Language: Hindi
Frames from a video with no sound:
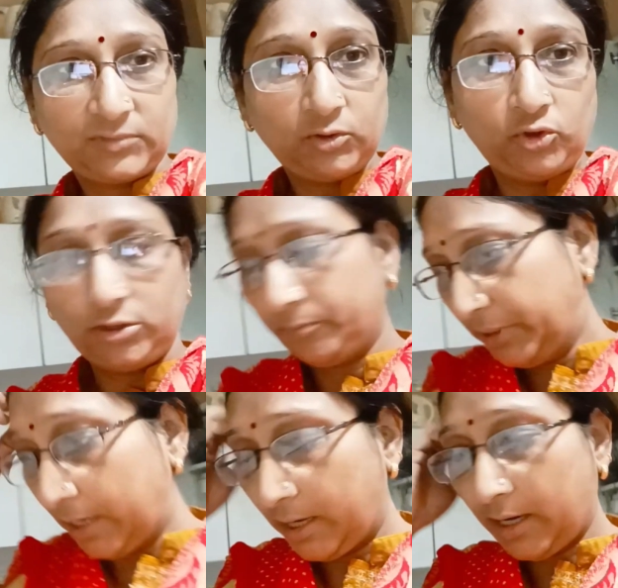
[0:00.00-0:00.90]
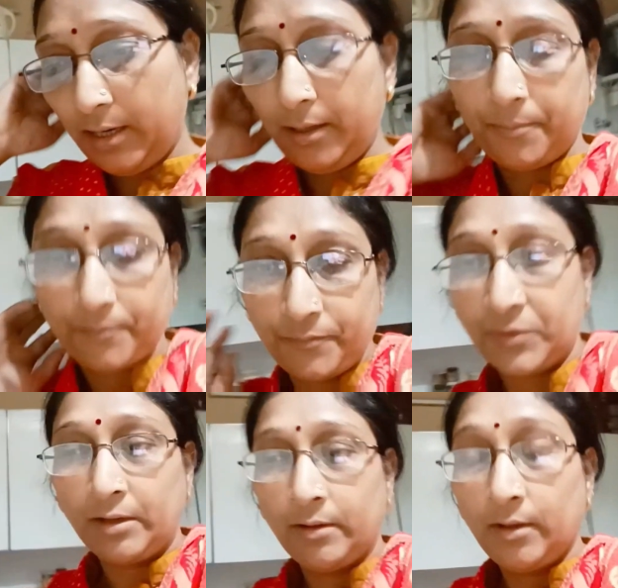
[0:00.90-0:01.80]
कुछ बनाना है
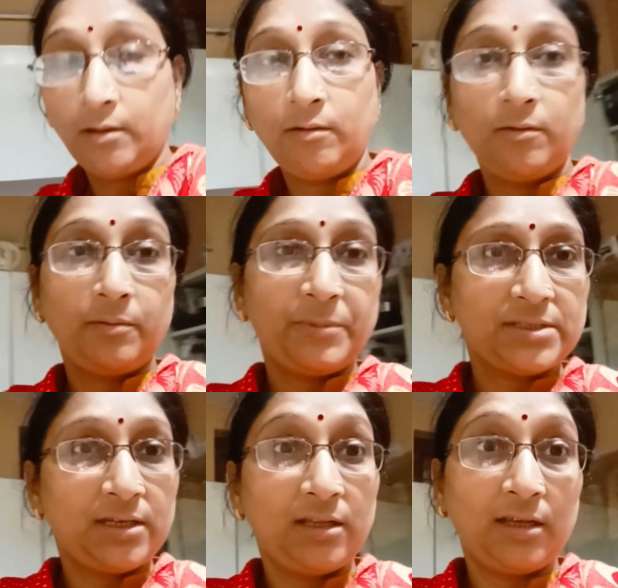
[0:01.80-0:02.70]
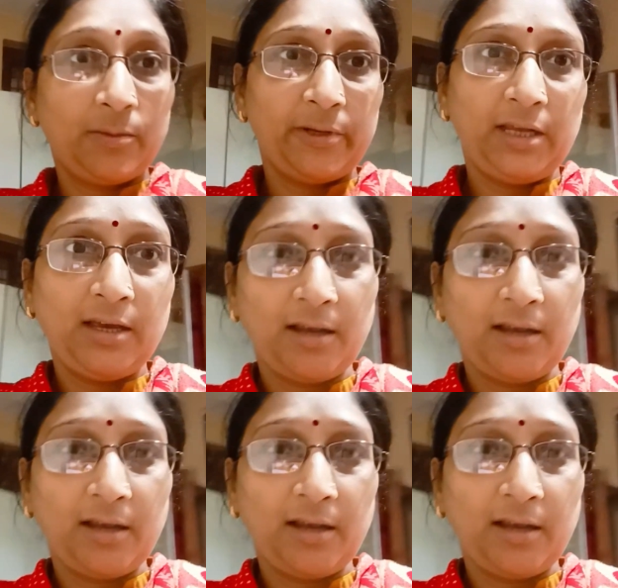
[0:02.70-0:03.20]
और बस ये देखिए मैंने क्या